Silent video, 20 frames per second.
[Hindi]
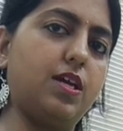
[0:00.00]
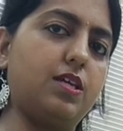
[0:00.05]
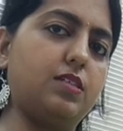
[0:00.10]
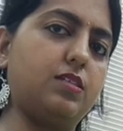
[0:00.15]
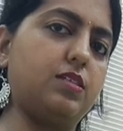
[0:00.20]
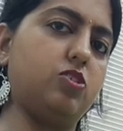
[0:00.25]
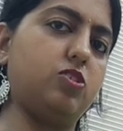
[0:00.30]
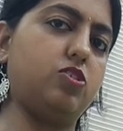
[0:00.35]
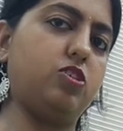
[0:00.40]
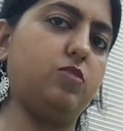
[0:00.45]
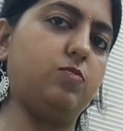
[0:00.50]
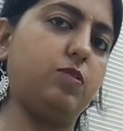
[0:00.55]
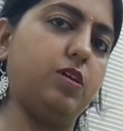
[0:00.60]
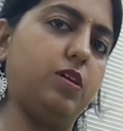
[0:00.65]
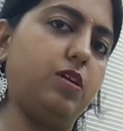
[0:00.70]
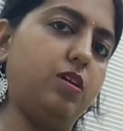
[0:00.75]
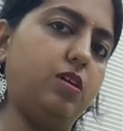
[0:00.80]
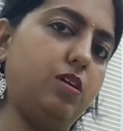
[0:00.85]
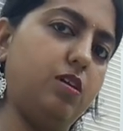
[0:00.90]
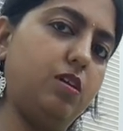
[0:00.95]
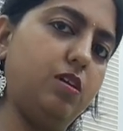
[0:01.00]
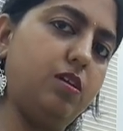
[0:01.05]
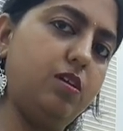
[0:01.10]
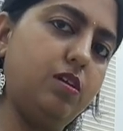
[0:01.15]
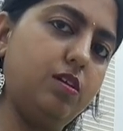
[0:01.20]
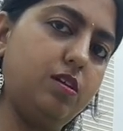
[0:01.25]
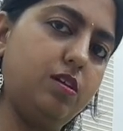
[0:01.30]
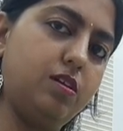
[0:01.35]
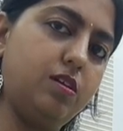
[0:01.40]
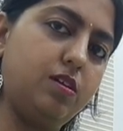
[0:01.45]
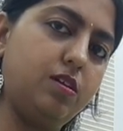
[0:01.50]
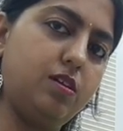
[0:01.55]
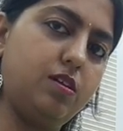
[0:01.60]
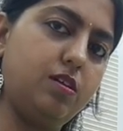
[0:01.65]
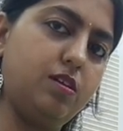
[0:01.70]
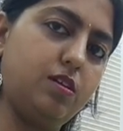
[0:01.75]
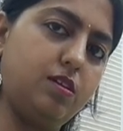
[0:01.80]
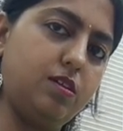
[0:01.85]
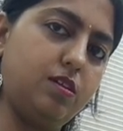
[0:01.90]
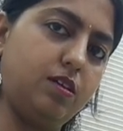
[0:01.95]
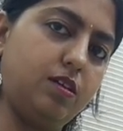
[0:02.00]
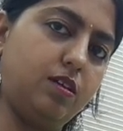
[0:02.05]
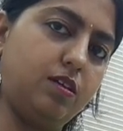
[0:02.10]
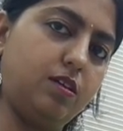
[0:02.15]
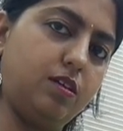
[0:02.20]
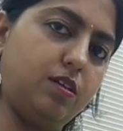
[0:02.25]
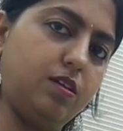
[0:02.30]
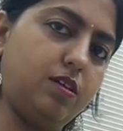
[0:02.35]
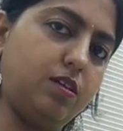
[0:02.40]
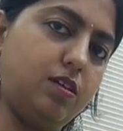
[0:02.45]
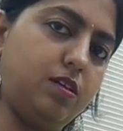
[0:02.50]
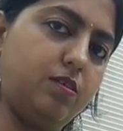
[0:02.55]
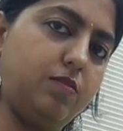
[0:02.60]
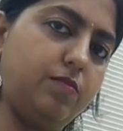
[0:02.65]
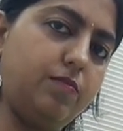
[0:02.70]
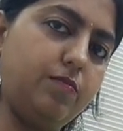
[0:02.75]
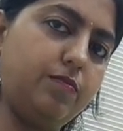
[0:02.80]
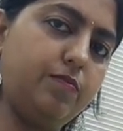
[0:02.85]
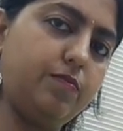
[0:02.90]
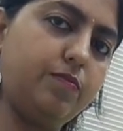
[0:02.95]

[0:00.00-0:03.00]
ऐसे शेप आएगी ये देखिए